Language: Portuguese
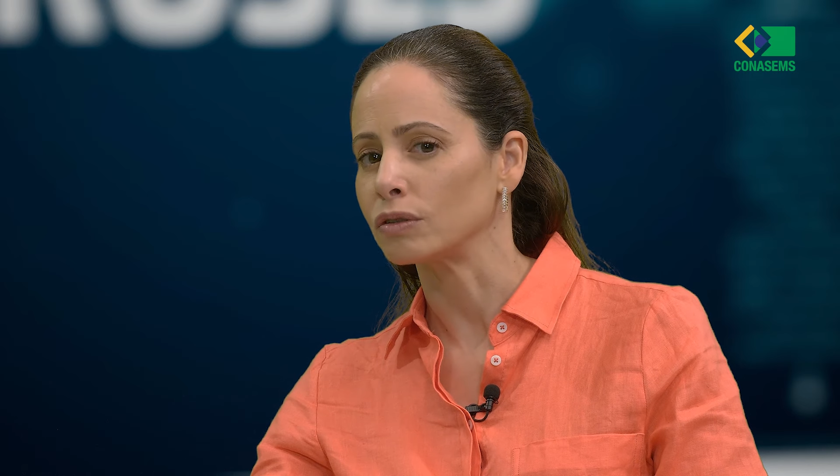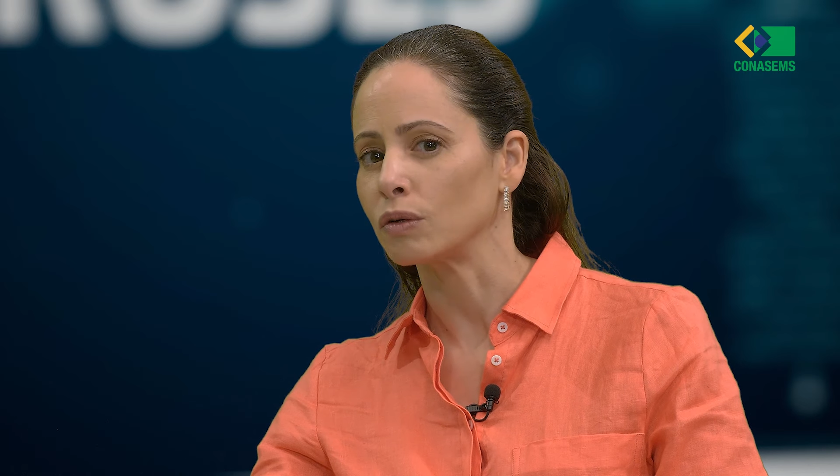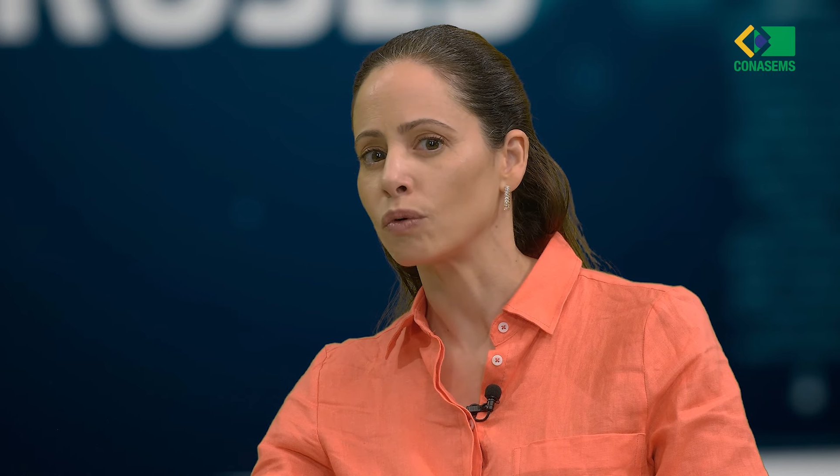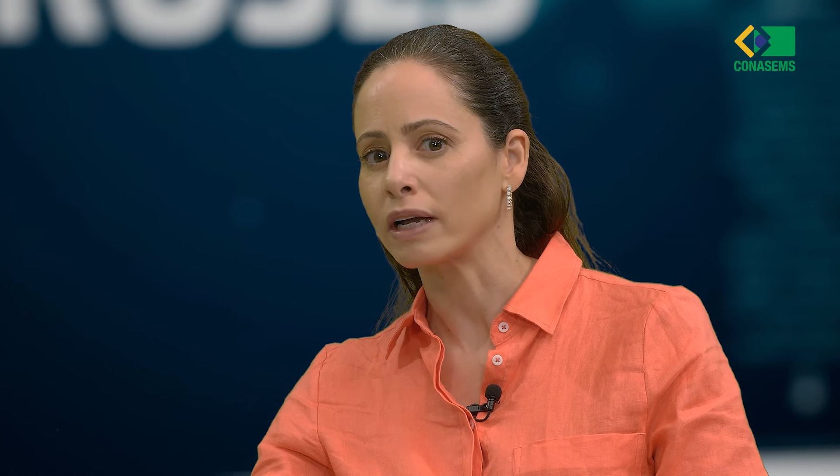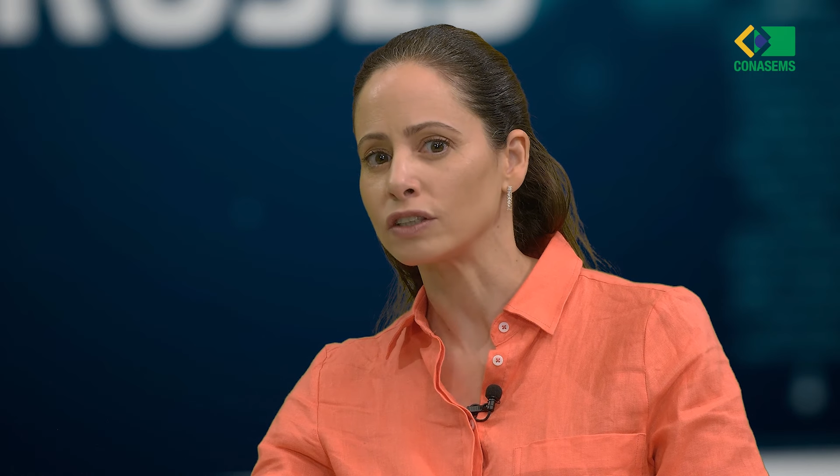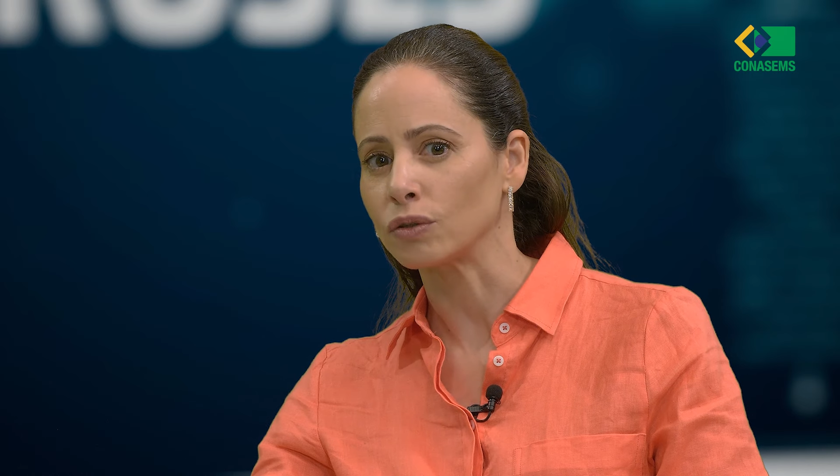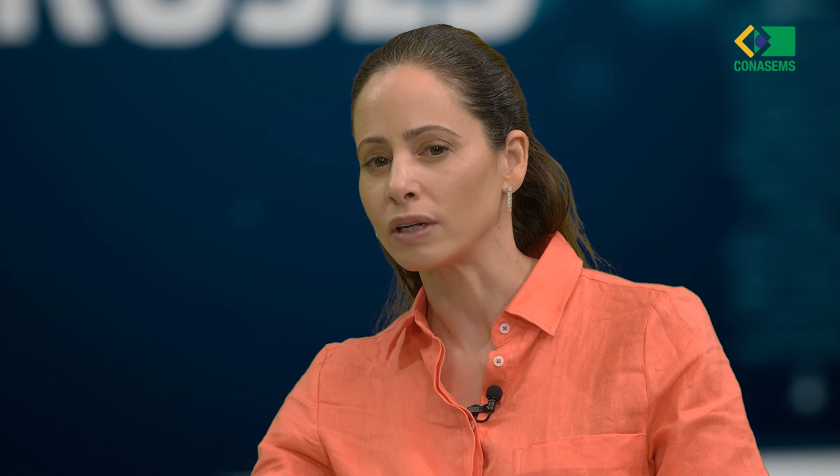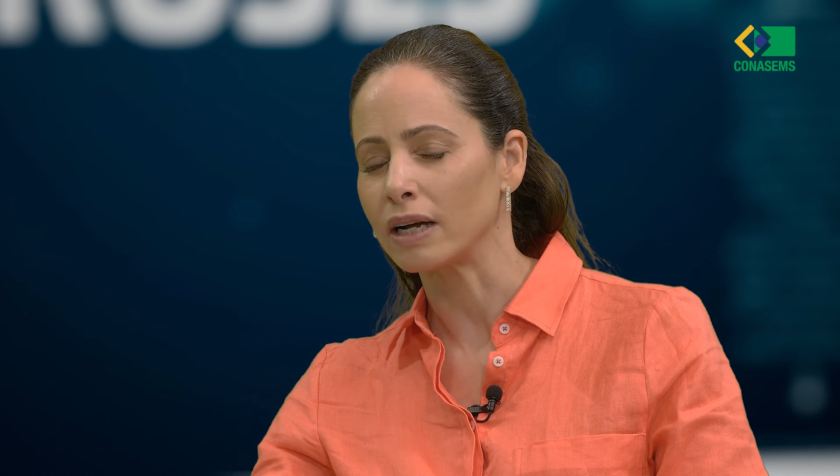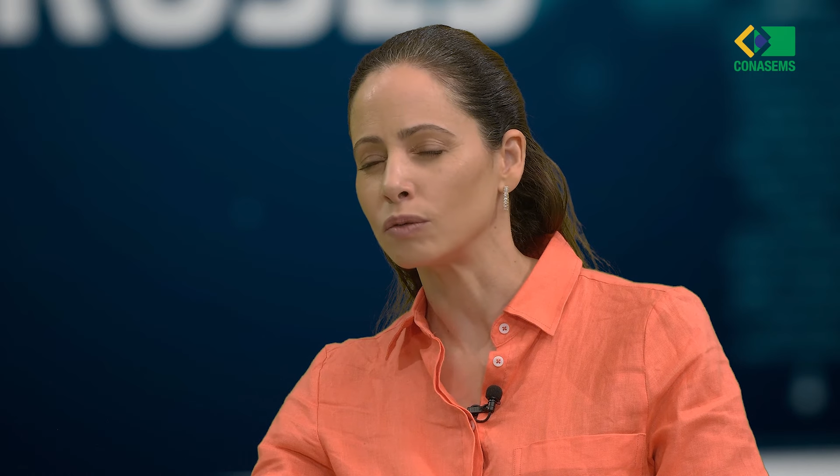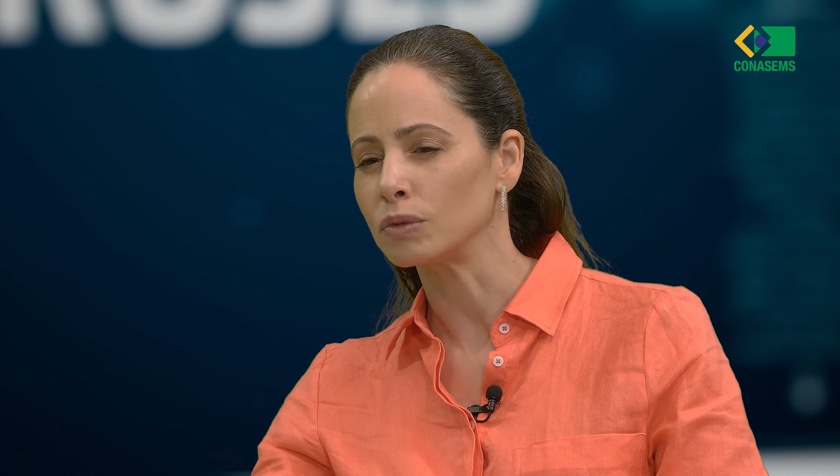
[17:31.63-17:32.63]
eu tenho um
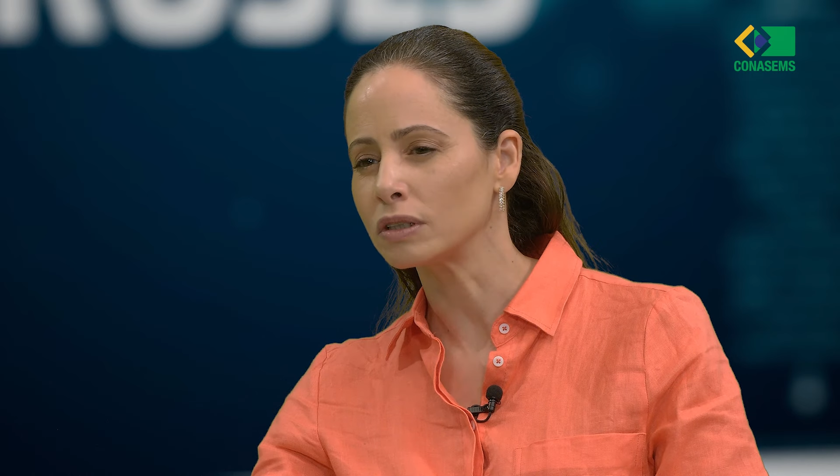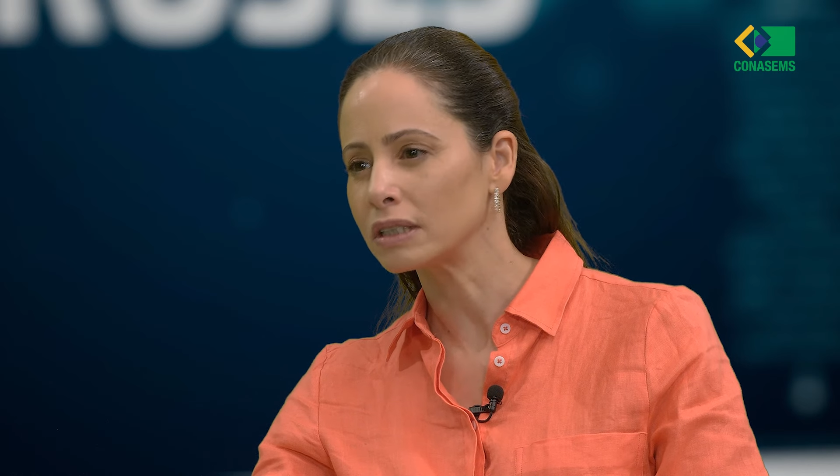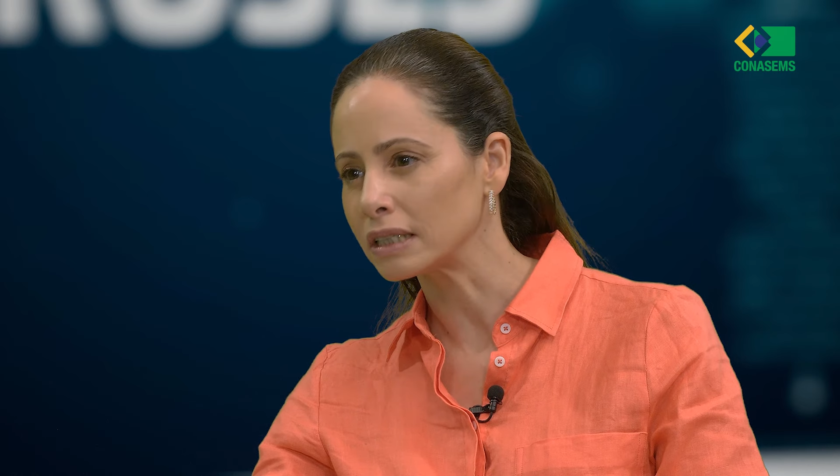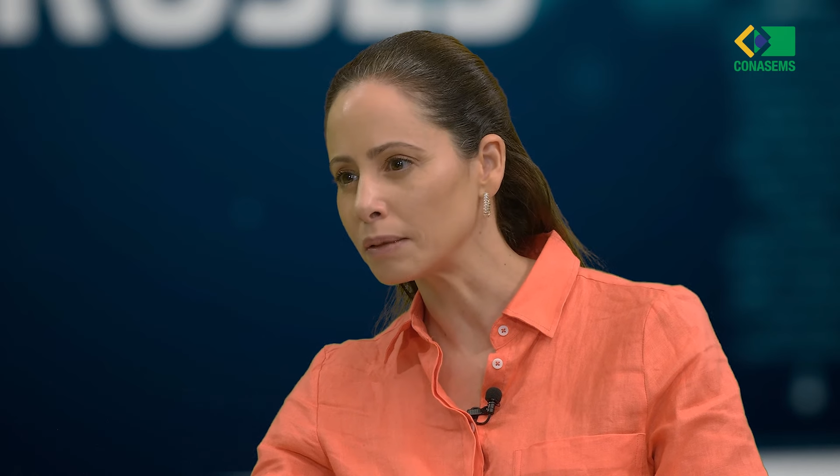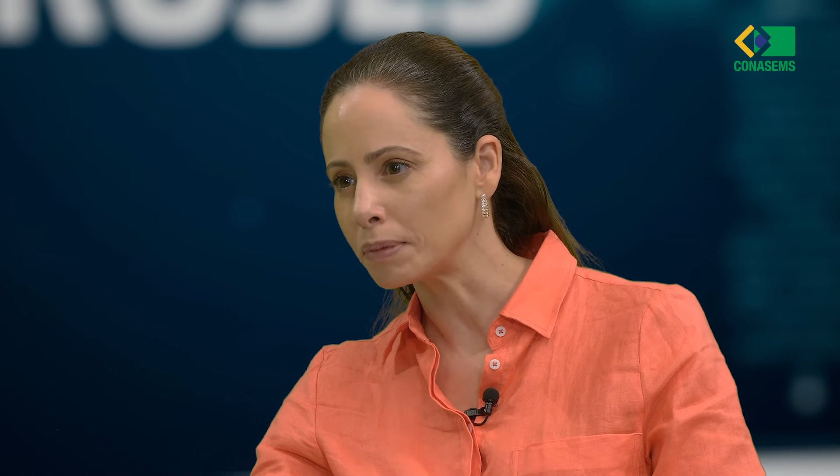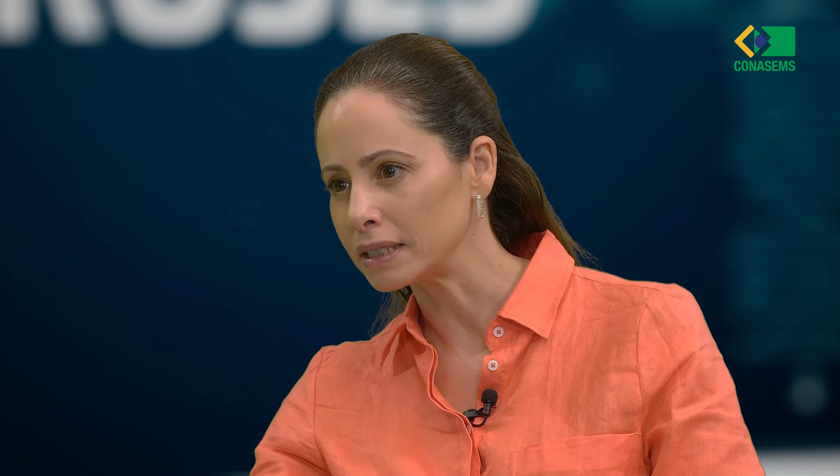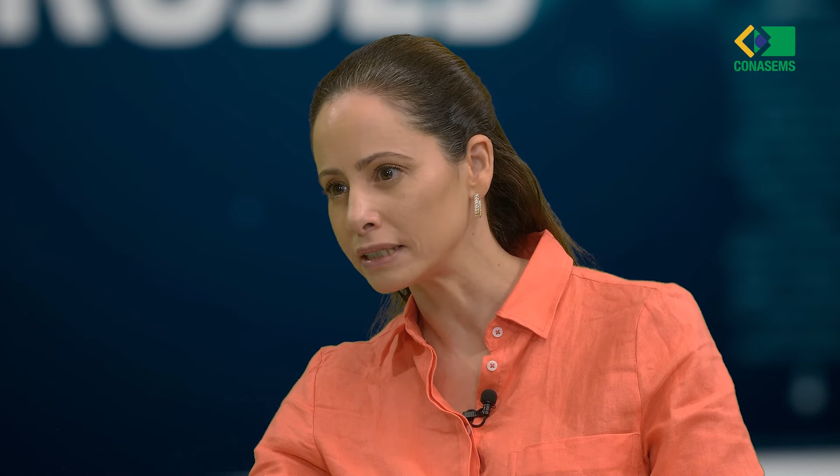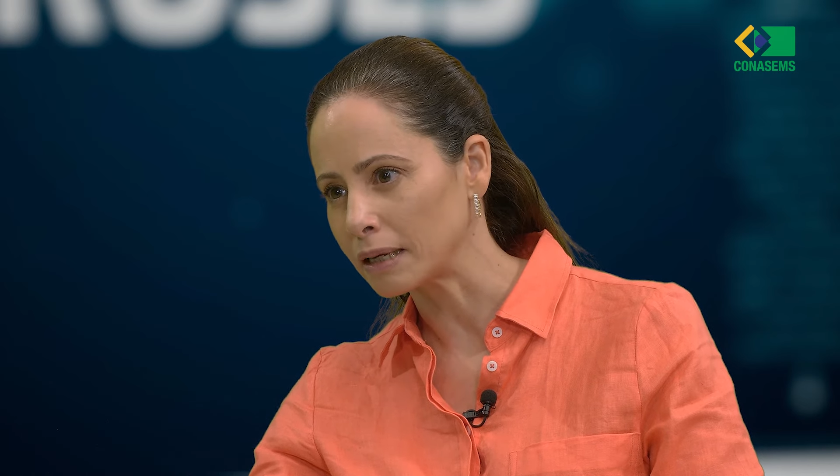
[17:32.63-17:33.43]
questionário muito simples de ser